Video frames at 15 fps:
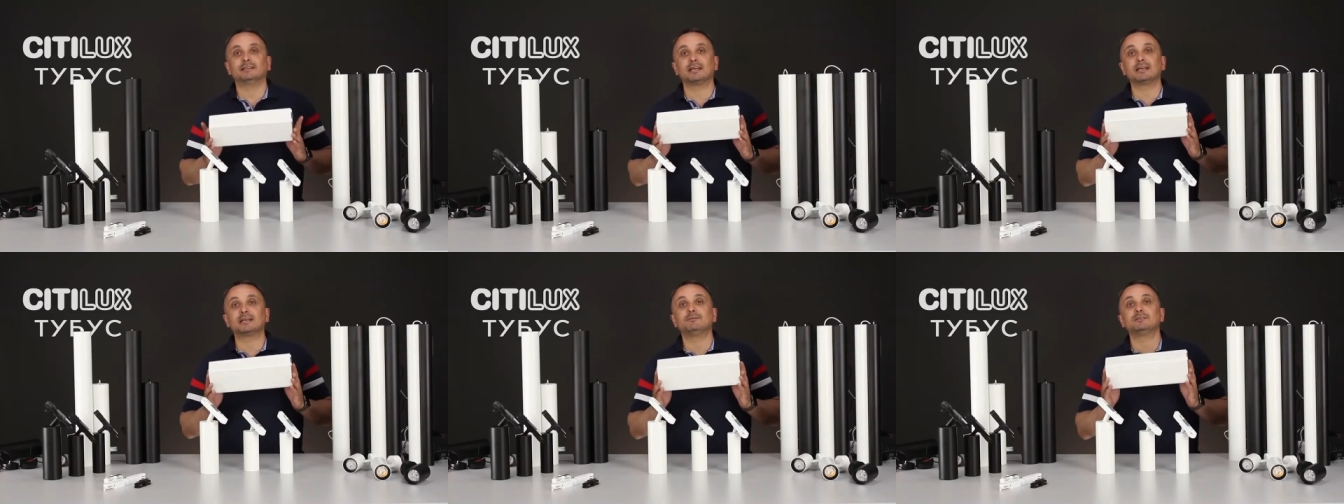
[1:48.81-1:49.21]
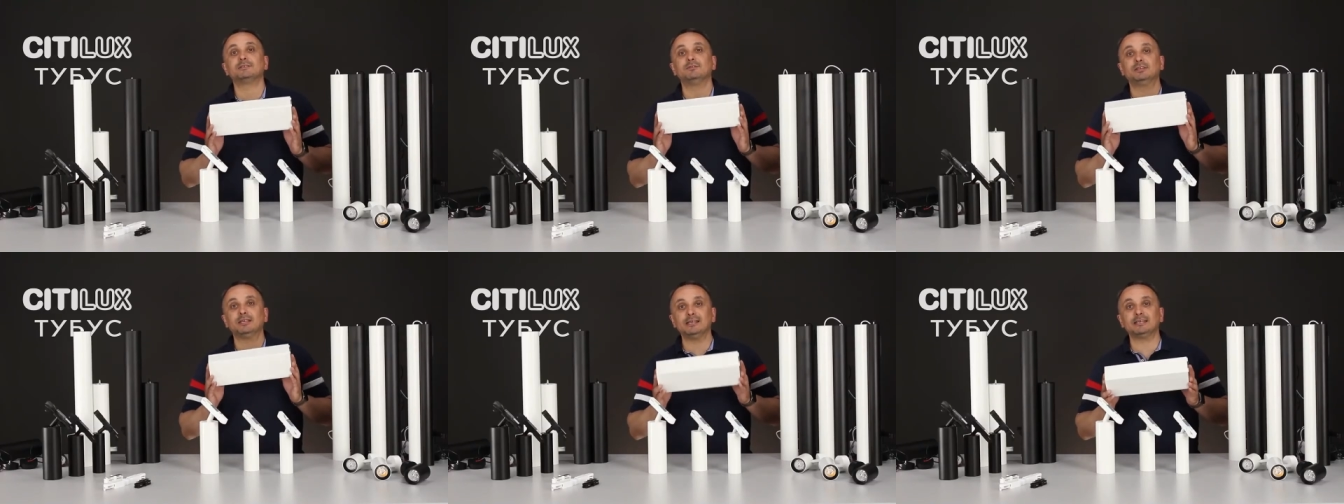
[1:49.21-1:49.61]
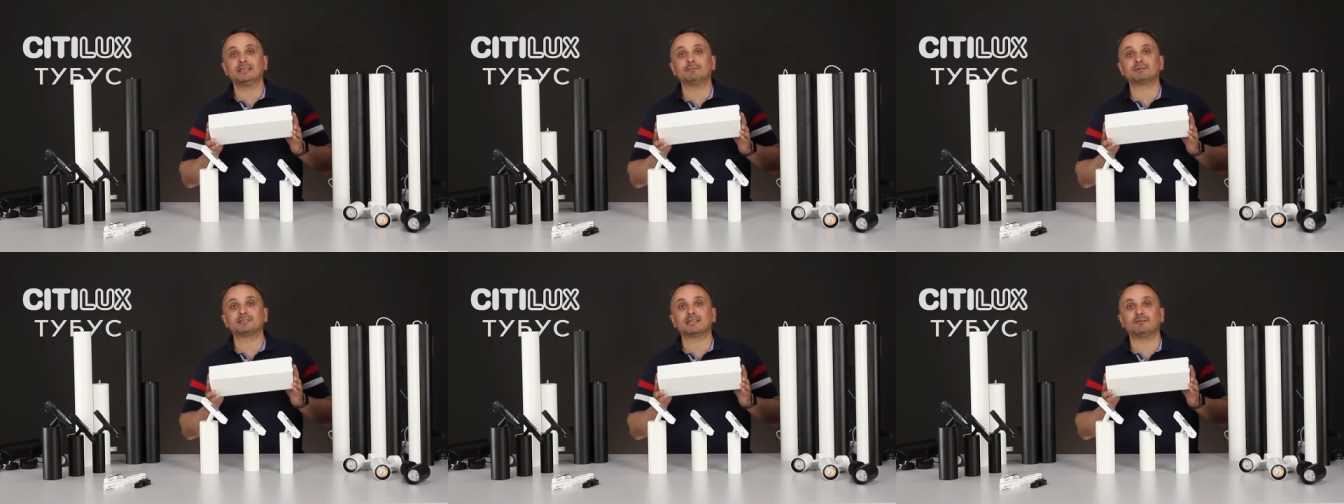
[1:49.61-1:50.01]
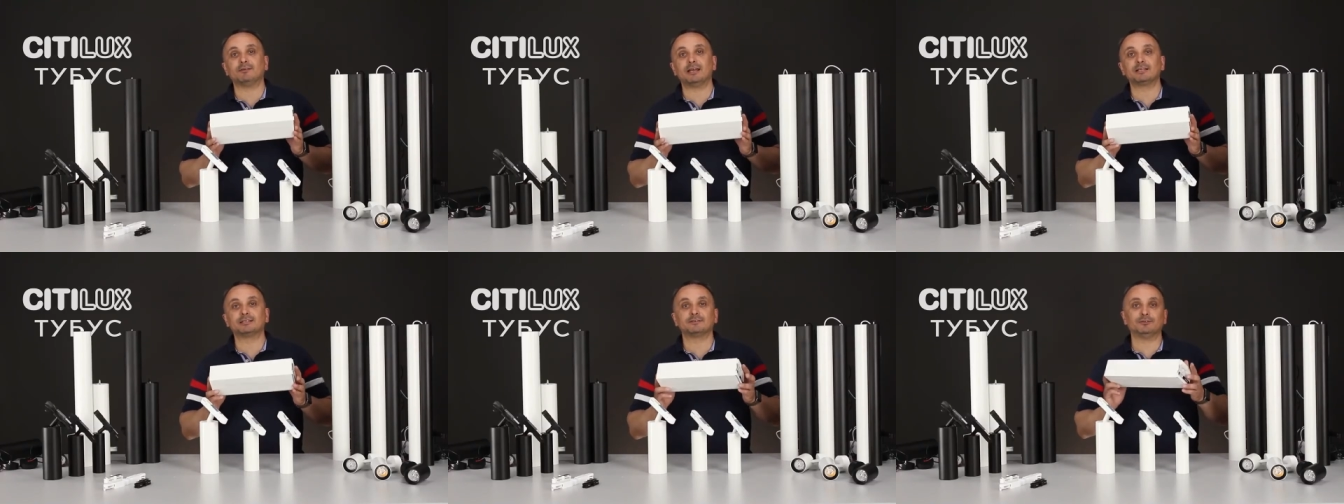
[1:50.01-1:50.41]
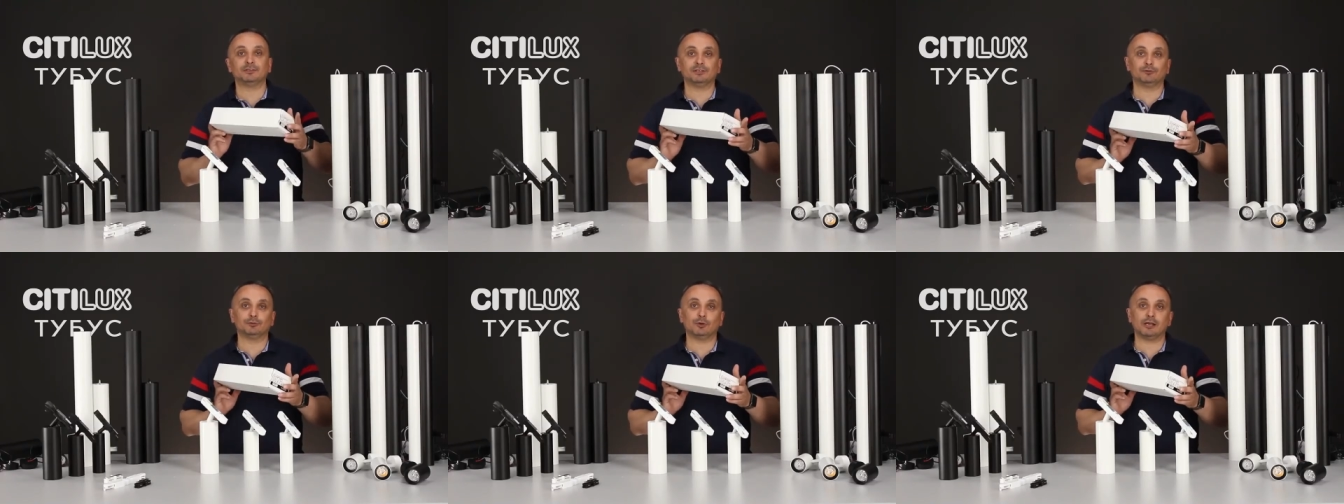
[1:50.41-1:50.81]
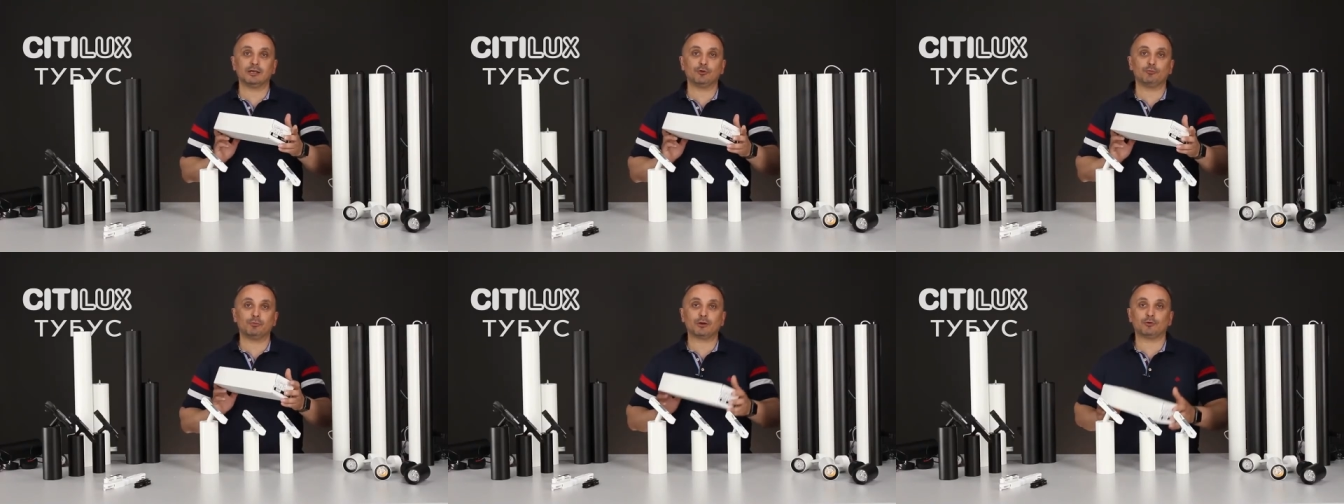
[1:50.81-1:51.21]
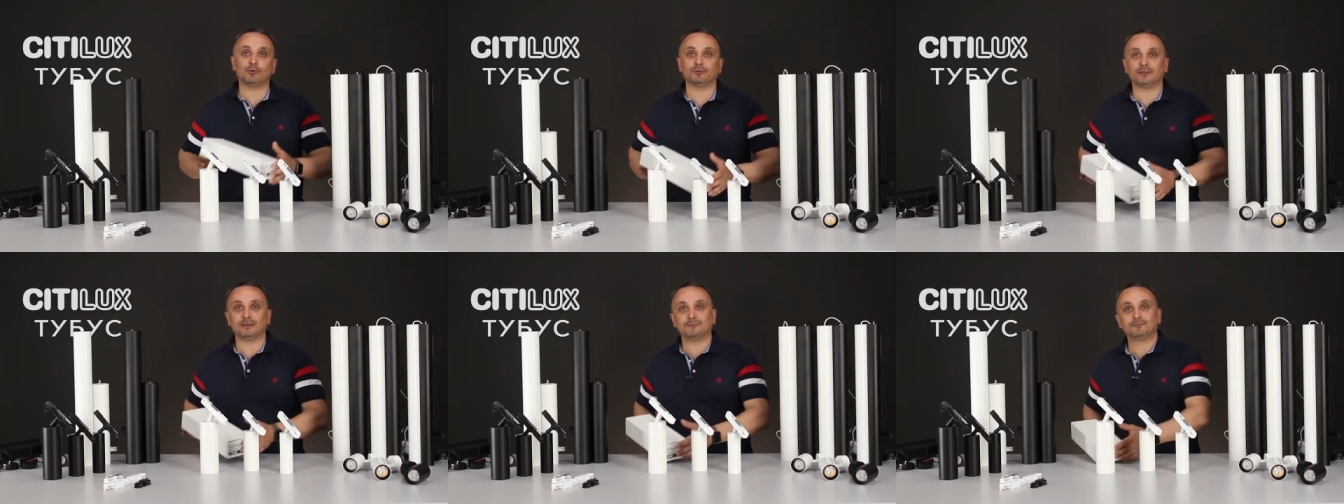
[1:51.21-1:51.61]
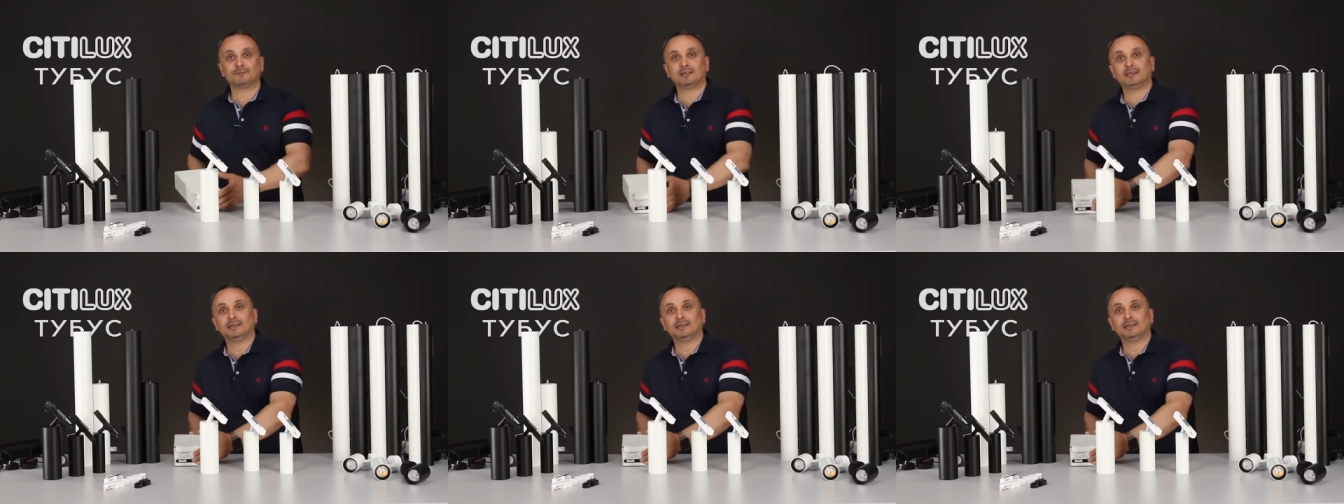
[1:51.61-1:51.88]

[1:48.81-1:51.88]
Трековые светильники поставляются в индивидуальной упаковке.